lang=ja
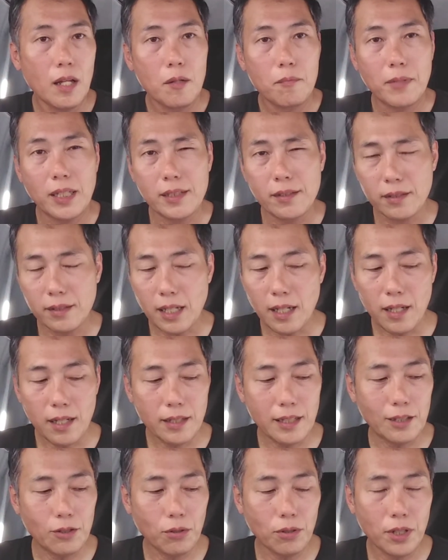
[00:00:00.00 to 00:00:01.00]
まあ、疲れ
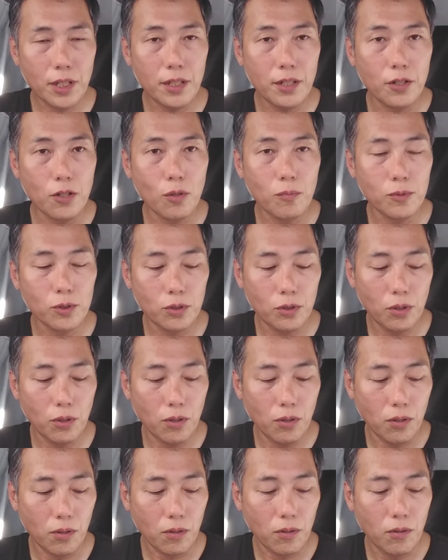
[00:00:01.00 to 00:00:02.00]
た時に読む
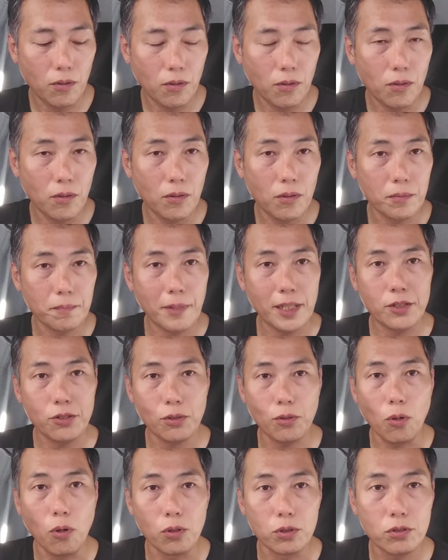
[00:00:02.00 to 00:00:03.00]
とこう、まあ、ちょっ
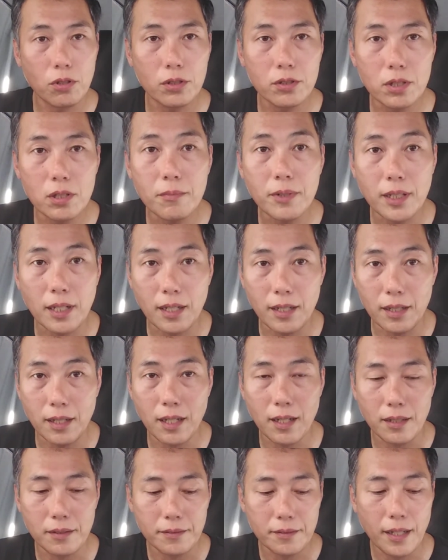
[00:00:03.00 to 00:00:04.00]
とほっとするみたい
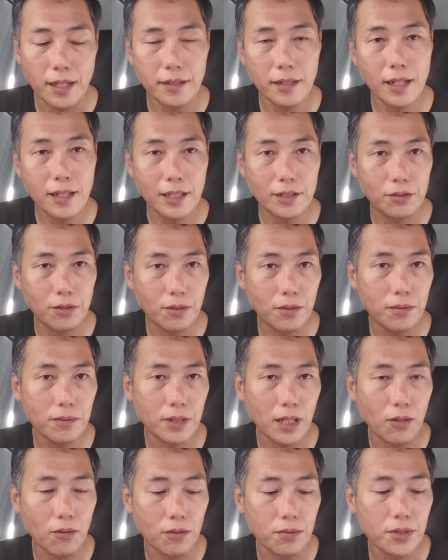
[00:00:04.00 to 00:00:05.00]
な、えー、なんかそういうふう
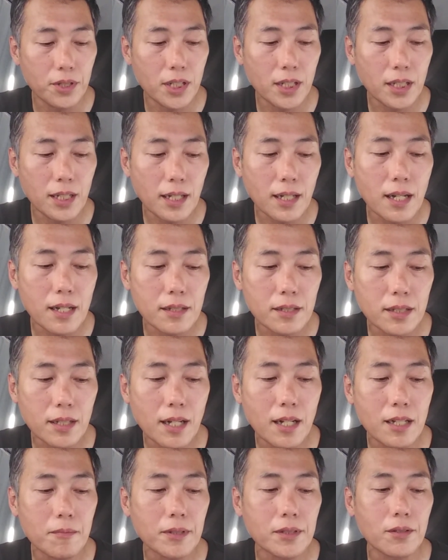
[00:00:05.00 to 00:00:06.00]
なこう不思議な感じ
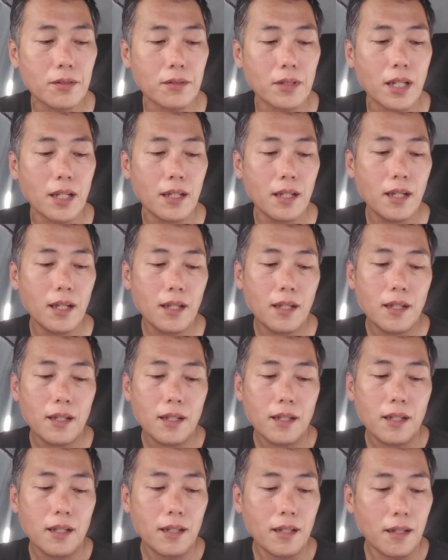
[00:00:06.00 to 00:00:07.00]
がありますよね。
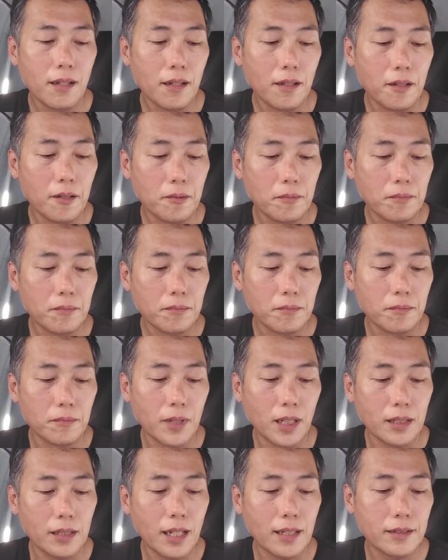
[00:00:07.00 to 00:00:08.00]
えー、
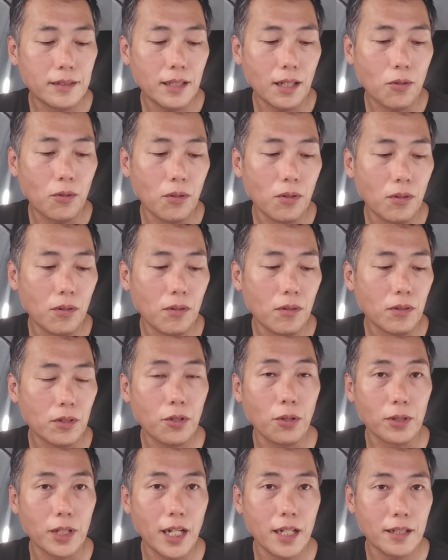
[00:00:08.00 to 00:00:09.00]
まあ、なんせこう
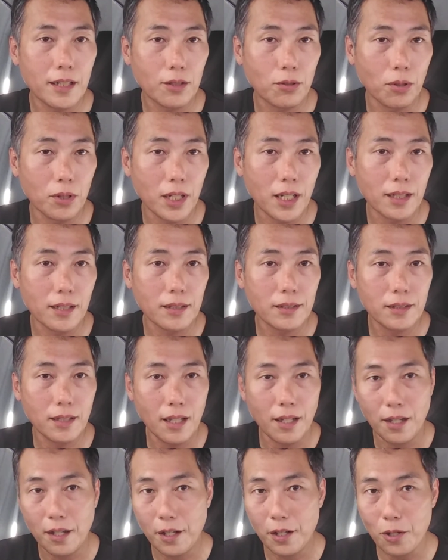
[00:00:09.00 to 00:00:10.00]
巨大な鳥がです
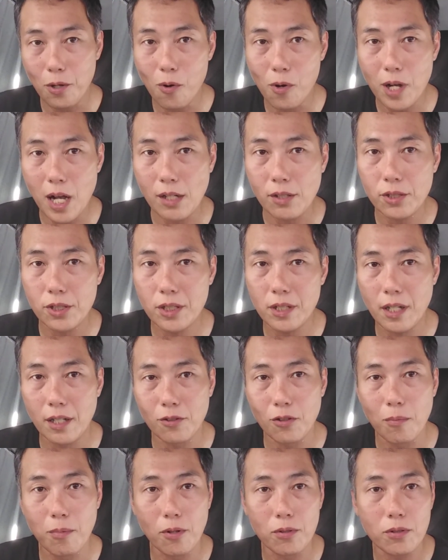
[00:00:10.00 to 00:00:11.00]
ね、揚隠して
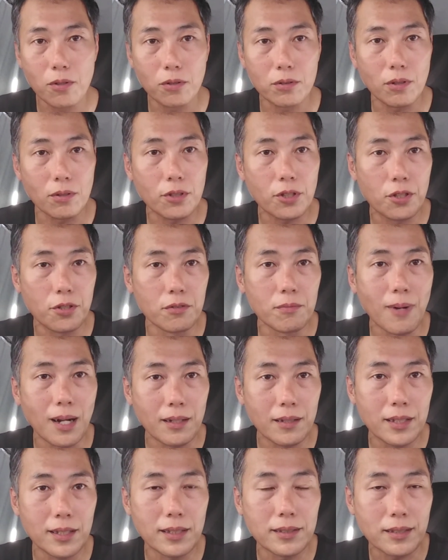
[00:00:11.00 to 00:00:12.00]
登ること9
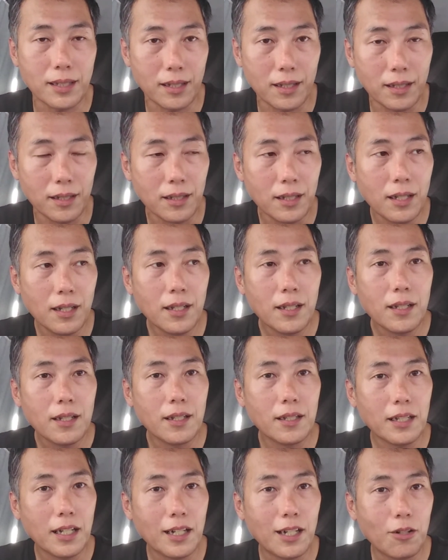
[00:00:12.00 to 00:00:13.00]
万里ですから、
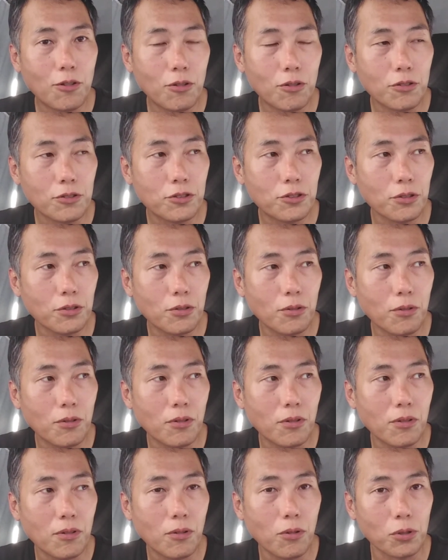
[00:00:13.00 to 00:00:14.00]
えー、なんかこうちょっと
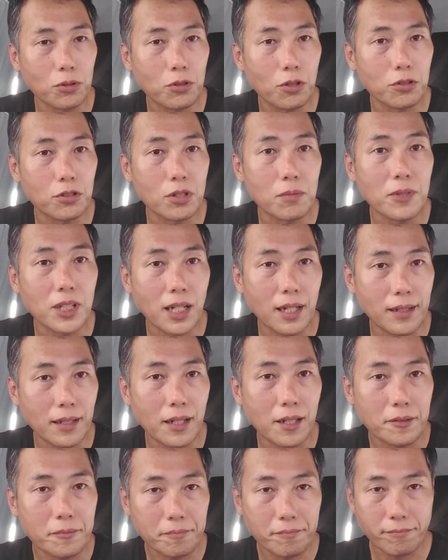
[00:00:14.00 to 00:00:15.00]
こうほっとするみたいな、